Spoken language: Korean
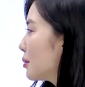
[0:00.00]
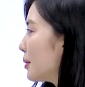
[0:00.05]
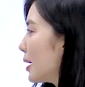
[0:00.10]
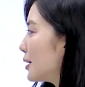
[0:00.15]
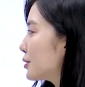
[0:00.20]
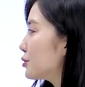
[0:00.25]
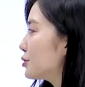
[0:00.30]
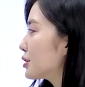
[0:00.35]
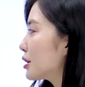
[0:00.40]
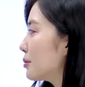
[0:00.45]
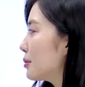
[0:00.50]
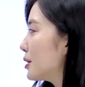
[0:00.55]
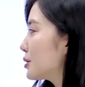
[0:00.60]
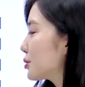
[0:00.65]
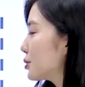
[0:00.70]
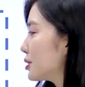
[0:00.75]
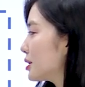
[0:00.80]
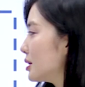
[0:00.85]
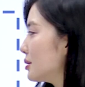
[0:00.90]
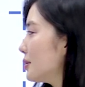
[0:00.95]
말 순서만
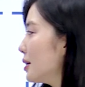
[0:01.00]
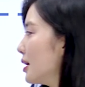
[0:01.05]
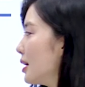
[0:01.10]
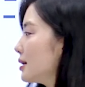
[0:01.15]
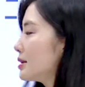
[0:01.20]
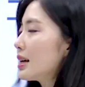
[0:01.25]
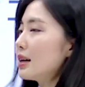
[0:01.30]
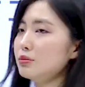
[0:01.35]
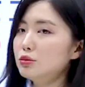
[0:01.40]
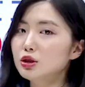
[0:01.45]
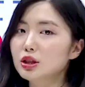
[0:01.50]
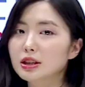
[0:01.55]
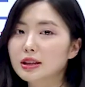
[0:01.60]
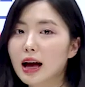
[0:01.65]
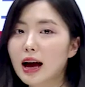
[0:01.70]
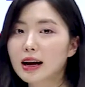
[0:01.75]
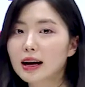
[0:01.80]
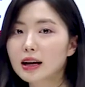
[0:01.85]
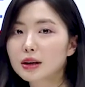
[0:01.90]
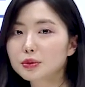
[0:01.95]
조심. 사물이
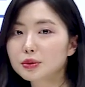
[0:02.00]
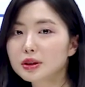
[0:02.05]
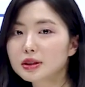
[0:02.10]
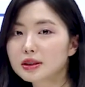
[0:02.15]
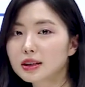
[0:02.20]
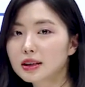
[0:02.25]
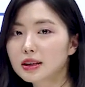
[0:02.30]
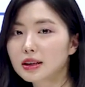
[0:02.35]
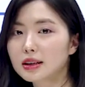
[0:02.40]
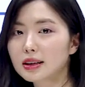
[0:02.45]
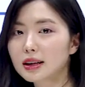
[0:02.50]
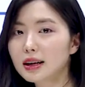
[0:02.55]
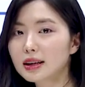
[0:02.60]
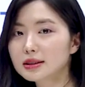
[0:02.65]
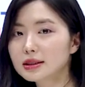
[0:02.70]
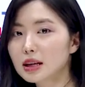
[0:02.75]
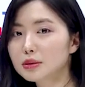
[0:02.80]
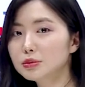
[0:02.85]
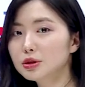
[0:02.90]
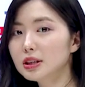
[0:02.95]
당하고 있다가 아니라
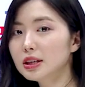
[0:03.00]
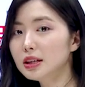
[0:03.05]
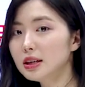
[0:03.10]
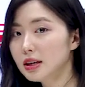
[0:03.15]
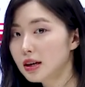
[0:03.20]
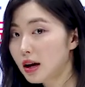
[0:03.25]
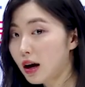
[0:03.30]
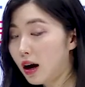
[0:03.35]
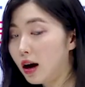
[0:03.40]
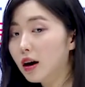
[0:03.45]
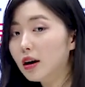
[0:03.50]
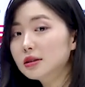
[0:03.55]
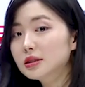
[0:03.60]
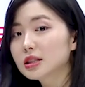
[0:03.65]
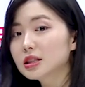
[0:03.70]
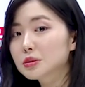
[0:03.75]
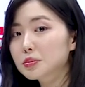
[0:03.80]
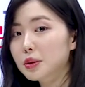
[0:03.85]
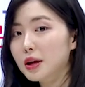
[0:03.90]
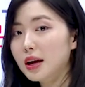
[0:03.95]
사물이 on
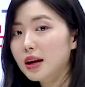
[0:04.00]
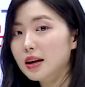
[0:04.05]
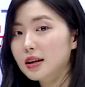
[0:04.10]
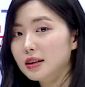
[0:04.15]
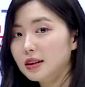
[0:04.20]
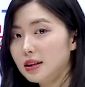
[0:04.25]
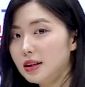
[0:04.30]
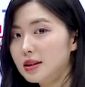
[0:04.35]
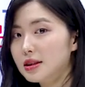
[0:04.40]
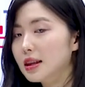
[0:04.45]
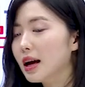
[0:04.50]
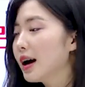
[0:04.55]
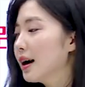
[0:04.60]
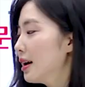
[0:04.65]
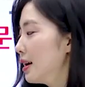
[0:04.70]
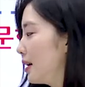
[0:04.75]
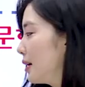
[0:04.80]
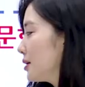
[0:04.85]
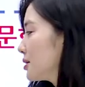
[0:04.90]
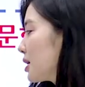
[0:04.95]
display 있다.
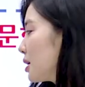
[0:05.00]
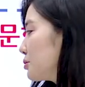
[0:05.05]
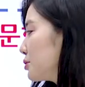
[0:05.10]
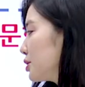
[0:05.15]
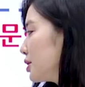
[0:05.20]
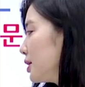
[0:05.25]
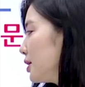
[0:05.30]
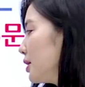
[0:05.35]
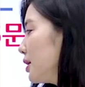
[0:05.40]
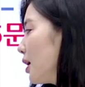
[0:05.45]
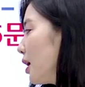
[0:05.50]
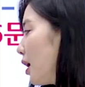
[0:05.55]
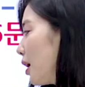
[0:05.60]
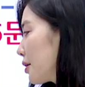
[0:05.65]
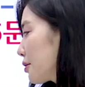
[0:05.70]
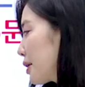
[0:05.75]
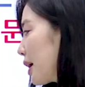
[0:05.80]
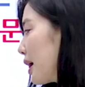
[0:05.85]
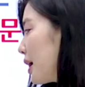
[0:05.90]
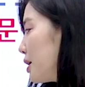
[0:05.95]
사물이
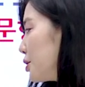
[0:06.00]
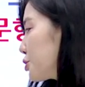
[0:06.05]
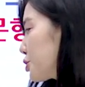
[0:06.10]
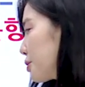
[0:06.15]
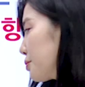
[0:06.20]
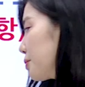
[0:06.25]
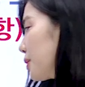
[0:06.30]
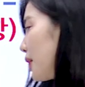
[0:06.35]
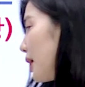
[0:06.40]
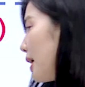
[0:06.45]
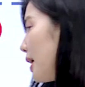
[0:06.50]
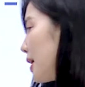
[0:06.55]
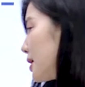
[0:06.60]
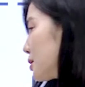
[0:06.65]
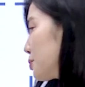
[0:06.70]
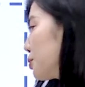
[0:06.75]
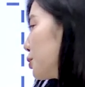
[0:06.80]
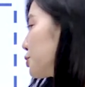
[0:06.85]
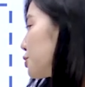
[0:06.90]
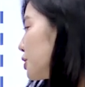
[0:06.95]
arrange,
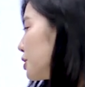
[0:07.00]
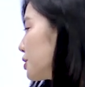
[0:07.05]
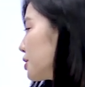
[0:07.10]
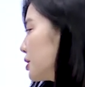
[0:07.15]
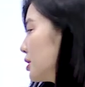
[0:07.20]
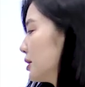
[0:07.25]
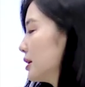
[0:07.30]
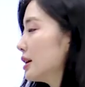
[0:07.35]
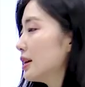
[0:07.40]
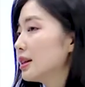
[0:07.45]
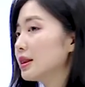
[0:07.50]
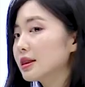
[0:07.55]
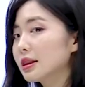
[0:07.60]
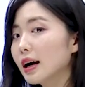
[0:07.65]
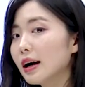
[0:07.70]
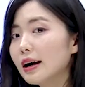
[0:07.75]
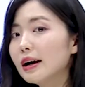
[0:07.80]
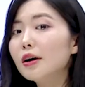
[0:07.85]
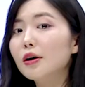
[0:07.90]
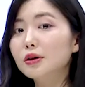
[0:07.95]
place, position
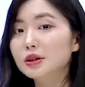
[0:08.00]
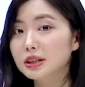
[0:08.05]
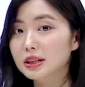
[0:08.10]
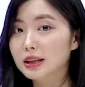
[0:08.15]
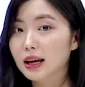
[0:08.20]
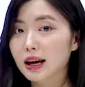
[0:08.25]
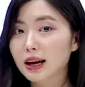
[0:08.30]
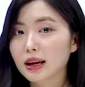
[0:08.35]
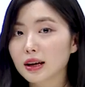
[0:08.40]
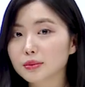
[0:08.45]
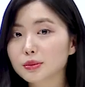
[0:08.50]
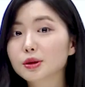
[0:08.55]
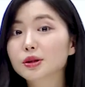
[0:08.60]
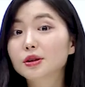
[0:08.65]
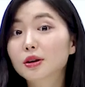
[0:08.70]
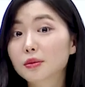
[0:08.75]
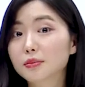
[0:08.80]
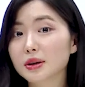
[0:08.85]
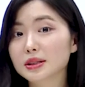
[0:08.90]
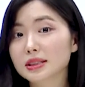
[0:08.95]
있다. 어디에 뭐
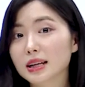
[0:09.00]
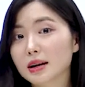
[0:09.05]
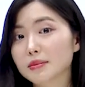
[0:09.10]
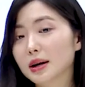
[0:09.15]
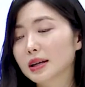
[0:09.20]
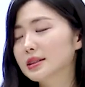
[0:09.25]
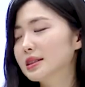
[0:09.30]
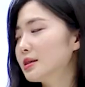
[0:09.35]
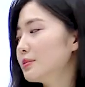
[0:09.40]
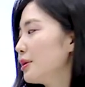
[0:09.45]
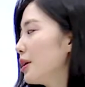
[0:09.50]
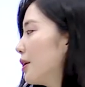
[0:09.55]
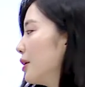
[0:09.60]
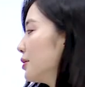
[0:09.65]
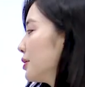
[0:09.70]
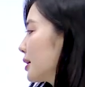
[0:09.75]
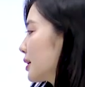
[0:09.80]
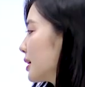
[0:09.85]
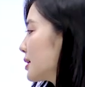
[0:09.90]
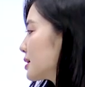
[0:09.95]
이것만 잘 맞추면
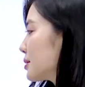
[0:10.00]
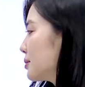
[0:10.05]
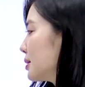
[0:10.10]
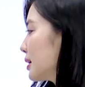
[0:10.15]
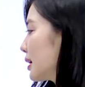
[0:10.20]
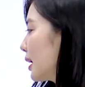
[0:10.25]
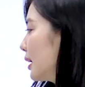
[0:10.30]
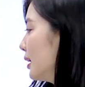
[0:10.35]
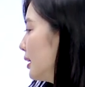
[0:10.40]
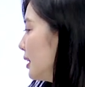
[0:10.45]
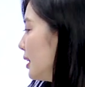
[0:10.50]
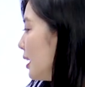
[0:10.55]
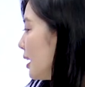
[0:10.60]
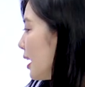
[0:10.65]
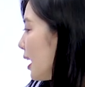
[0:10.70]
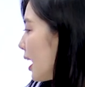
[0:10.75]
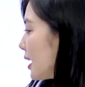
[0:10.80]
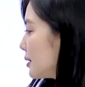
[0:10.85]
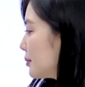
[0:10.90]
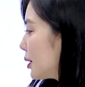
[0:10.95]
되겠습니다.
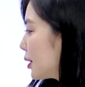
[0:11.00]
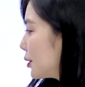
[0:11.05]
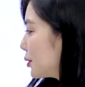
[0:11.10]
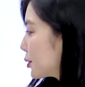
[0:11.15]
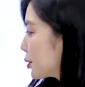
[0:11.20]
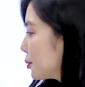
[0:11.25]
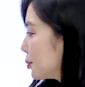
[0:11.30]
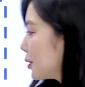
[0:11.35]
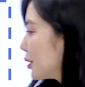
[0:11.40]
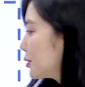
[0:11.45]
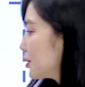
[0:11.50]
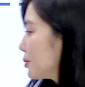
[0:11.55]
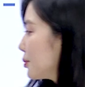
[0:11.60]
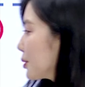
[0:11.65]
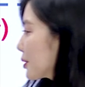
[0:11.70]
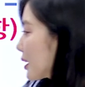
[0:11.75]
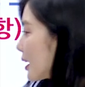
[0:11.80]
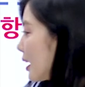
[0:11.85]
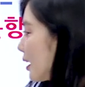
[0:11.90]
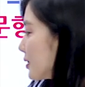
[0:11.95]
아니면 이런 표현도
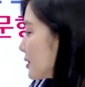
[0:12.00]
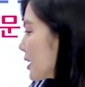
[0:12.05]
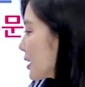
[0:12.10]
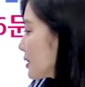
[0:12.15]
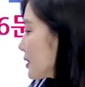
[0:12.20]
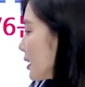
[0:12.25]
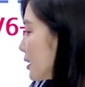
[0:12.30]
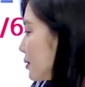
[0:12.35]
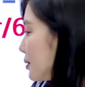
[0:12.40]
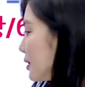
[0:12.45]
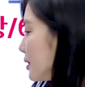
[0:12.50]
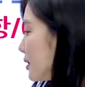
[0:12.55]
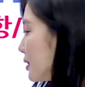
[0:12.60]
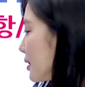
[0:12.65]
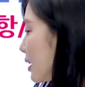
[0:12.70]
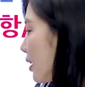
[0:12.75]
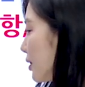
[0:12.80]
볼까요? 상태로 있는데